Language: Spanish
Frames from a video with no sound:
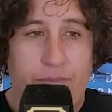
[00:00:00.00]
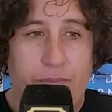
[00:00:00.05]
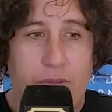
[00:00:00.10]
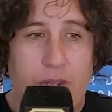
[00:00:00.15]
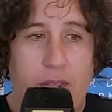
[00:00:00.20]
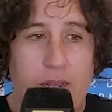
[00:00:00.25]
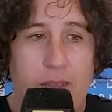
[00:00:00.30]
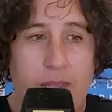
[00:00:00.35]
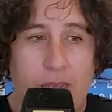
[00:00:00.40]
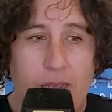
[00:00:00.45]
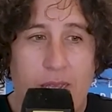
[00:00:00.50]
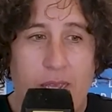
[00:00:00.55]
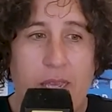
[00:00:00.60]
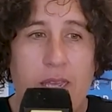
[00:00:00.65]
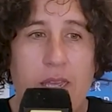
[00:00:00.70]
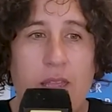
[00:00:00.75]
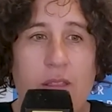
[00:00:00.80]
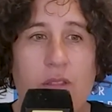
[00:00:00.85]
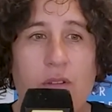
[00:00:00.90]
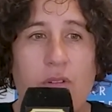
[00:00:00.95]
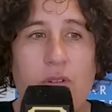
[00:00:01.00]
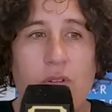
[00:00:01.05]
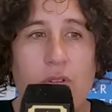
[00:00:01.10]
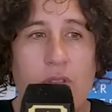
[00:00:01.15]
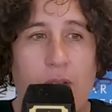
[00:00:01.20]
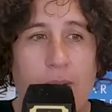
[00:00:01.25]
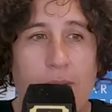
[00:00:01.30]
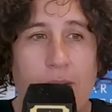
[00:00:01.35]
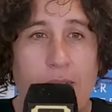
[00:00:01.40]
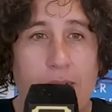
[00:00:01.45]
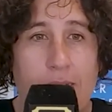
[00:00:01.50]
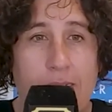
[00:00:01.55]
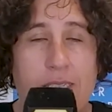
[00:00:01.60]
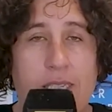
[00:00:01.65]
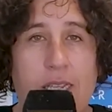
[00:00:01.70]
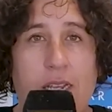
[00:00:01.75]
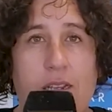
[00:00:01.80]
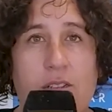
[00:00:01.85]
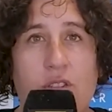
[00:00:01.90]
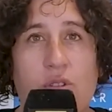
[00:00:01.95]
el tejido, trabajar
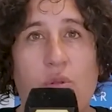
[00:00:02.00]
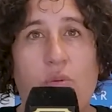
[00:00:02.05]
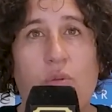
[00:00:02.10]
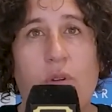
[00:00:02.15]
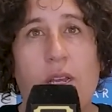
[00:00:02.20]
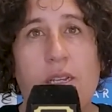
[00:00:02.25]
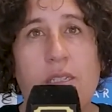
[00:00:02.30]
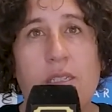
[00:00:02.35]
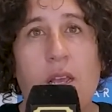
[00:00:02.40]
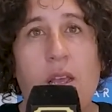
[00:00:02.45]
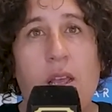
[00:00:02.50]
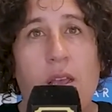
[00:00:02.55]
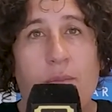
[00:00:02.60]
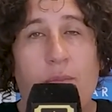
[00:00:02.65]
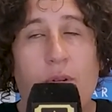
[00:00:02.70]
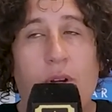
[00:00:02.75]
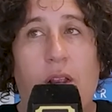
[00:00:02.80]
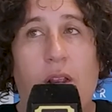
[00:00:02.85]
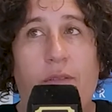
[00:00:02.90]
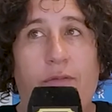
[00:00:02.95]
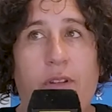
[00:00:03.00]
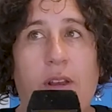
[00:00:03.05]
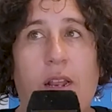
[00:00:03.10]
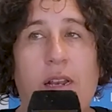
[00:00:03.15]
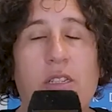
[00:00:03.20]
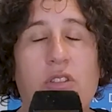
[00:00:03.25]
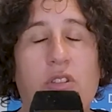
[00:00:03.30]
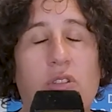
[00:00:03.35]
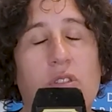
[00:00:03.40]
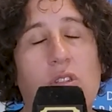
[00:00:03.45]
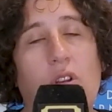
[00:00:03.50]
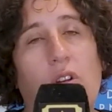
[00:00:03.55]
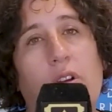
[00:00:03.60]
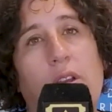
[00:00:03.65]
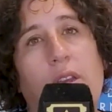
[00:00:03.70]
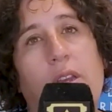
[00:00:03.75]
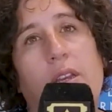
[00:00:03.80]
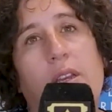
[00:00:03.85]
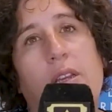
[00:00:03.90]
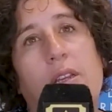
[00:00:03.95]
las texturas, porque al final eso es lo
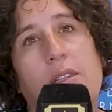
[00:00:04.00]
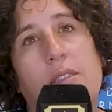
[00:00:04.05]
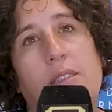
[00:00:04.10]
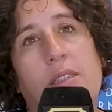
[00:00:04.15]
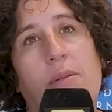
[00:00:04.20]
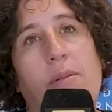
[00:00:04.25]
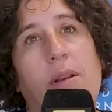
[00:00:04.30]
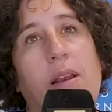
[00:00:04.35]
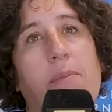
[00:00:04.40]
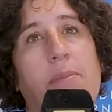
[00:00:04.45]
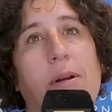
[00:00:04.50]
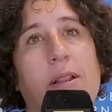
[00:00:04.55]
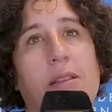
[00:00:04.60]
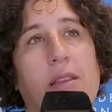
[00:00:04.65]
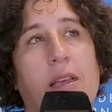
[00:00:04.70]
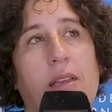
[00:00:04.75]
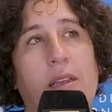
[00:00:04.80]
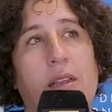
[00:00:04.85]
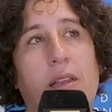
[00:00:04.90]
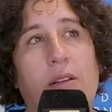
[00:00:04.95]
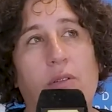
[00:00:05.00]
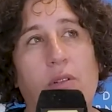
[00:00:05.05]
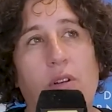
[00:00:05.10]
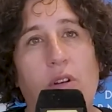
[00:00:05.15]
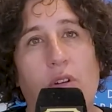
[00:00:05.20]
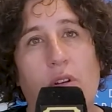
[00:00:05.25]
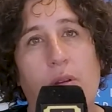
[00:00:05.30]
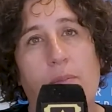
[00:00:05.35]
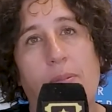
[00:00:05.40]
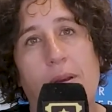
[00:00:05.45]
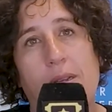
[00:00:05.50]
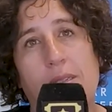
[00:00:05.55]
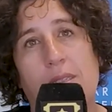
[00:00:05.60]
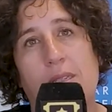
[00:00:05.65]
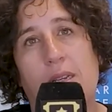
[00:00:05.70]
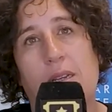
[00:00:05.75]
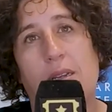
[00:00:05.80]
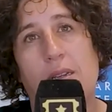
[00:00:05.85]
que se ve en la pantalla ¿no? y lo que pasa.